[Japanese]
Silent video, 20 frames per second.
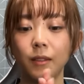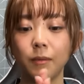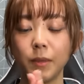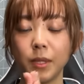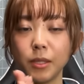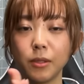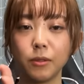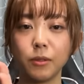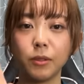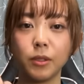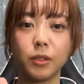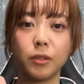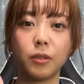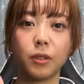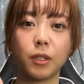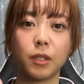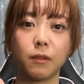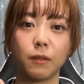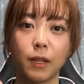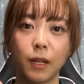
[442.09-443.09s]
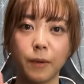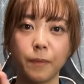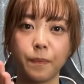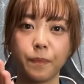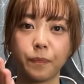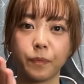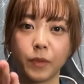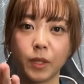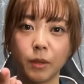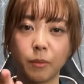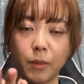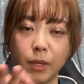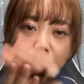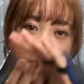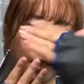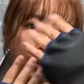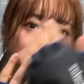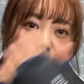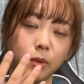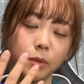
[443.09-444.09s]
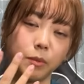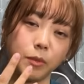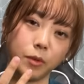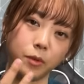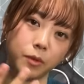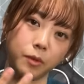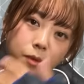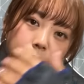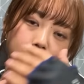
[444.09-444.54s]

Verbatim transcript: まあそういう時はまあ全部もう